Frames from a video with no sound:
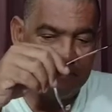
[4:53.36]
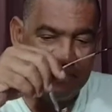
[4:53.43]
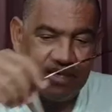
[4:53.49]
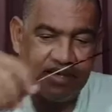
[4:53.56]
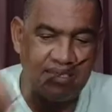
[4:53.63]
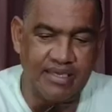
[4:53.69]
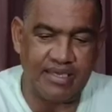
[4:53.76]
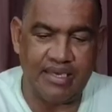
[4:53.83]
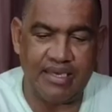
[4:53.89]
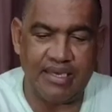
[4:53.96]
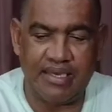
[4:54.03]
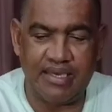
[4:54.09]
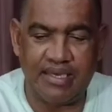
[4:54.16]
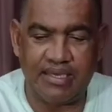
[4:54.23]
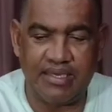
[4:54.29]
né,
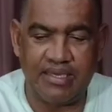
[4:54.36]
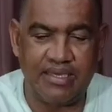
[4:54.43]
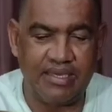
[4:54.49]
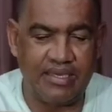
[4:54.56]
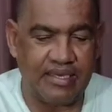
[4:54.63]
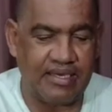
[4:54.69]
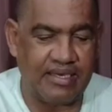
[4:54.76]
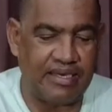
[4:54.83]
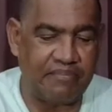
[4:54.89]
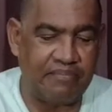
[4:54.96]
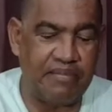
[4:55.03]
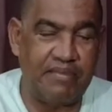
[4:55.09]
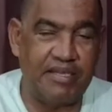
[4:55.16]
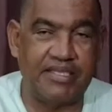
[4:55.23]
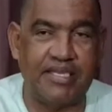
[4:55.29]
é, é, que a
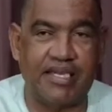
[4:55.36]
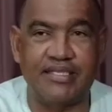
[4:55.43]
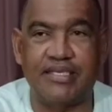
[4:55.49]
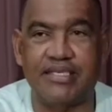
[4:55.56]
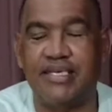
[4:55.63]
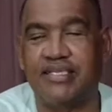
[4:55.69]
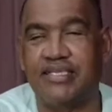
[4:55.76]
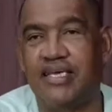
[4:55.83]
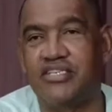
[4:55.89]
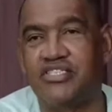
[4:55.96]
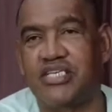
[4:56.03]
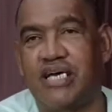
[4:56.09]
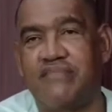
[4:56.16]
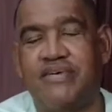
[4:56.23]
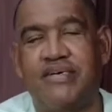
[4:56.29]
Bíblia trata que a terra
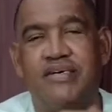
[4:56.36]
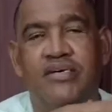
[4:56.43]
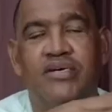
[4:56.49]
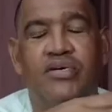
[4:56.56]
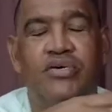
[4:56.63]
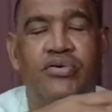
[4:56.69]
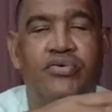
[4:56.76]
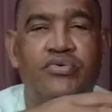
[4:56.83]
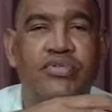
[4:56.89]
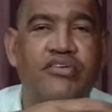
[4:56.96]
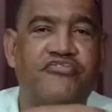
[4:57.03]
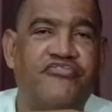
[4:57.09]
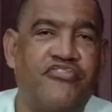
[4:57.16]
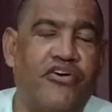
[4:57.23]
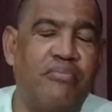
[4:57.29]
estava
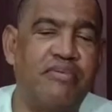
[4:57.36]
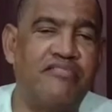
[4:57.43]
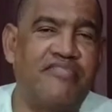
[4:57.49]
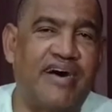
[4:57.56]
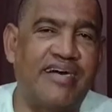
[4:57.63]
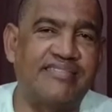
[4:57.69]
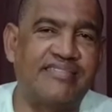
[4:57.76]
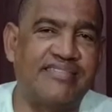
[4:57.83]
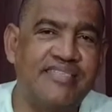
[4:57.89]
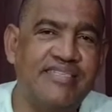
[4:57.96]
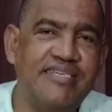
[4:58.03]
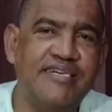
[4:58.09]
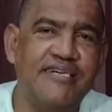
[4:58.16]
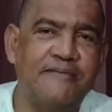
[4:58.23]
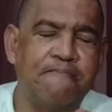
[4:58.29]
uniforme e
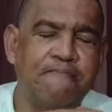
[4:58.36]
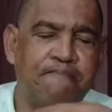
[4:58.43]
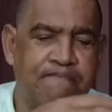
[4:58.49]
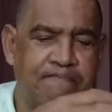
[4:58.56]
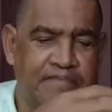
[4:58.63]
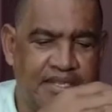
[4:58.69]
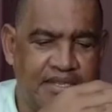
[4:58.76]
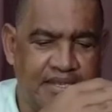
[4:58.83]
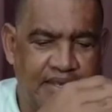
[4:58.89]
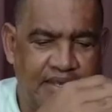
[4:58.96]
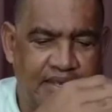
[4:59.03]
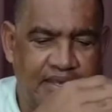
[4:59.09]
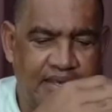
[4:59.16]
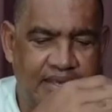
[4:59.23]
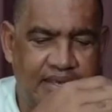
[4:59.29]
vazia,
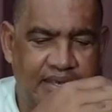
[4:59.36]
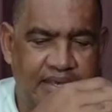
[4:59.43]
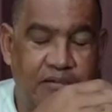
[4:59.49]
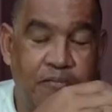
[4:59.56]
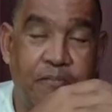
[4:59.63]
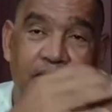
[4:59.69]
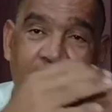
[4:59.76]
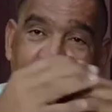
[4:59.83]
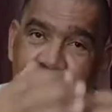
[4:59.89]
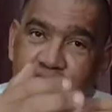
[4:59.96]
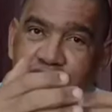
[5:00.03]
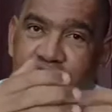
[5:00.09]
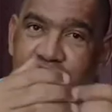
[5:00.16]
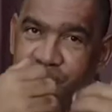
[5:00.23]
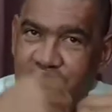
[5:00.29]
é, eu
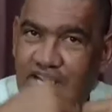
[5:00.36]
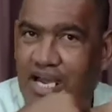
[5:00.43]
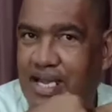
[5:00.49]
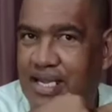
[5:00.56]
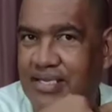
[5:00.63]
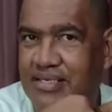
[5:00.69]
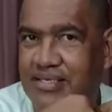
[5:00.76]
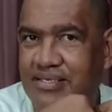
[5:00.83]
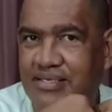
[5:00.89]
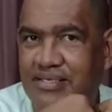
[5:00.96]
pergunto já